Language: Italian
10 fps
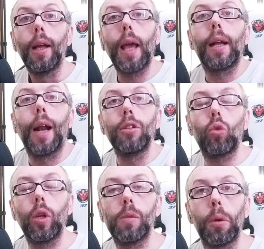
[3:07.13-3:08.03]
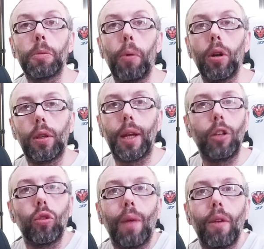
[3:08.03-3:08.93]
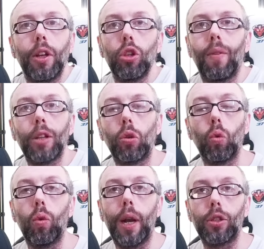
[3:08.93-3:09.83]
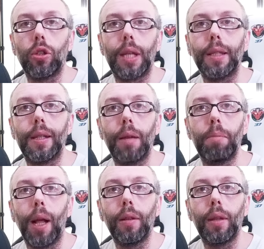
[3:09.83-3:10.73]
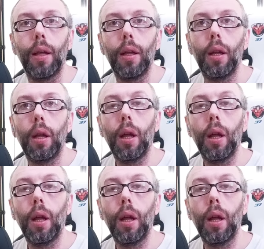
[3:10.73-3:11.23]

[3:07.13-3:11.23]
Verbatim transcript: che è Gran Turismo Sport che non aveva innovato nulla sostanzialmente.